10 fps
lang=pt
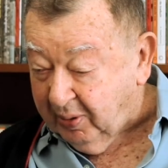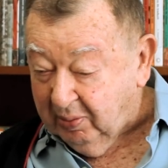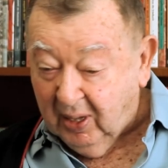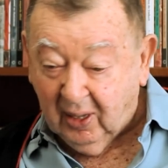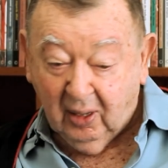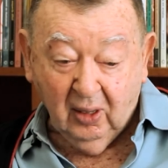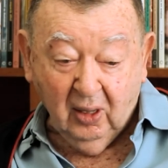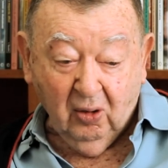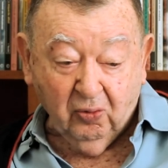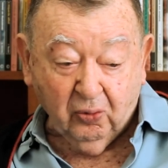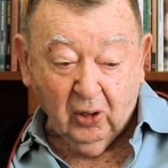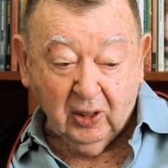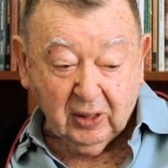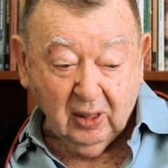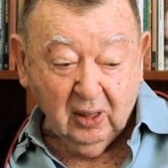primeira foi
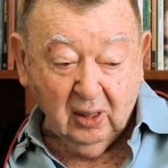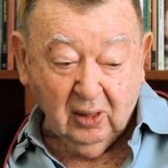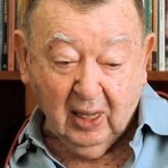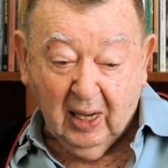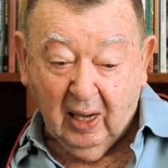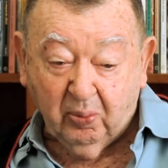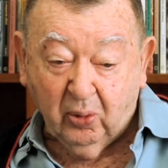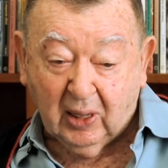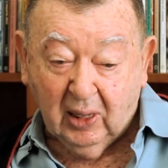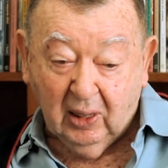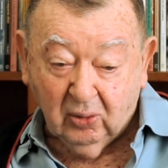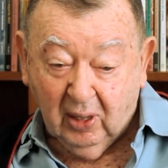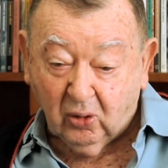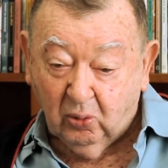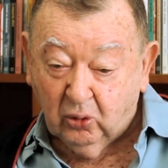que na época, não
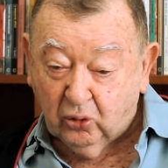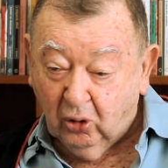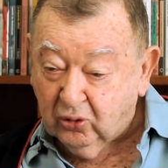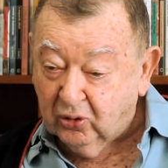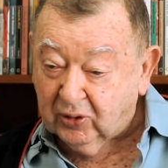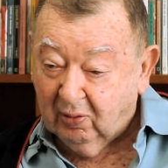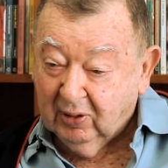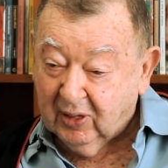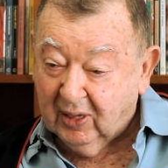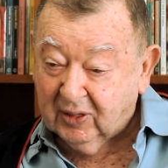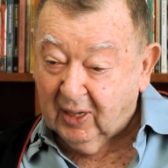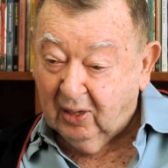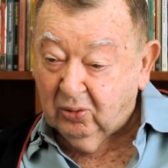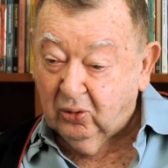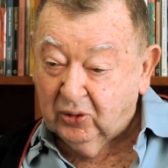é como todos, eu estava
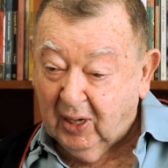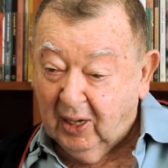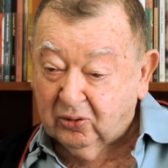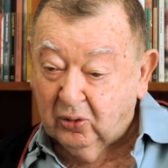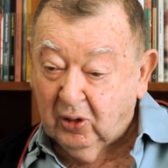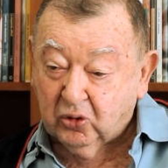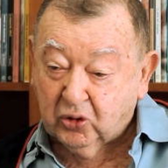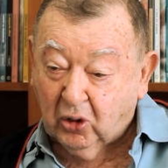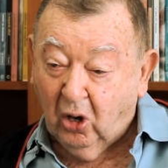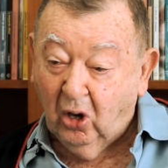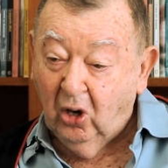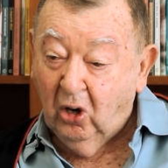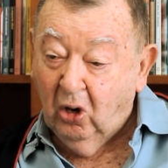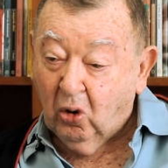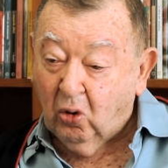interessado no teatro não só
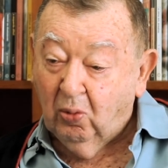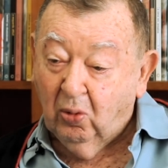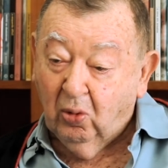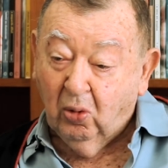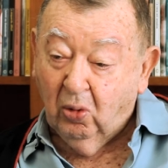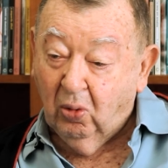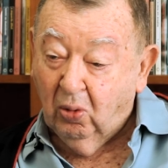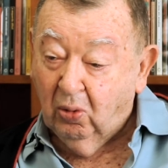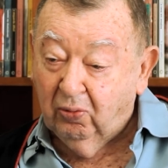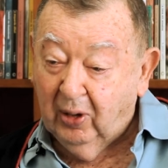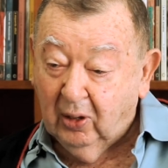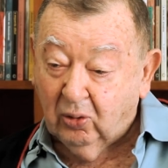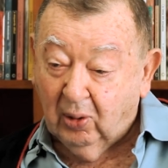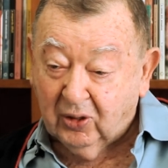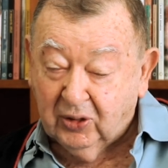como um
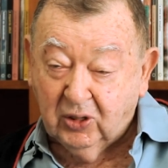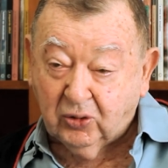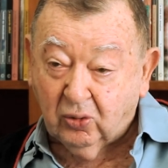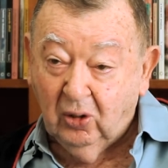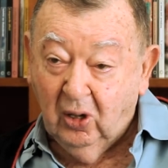veículo artístico,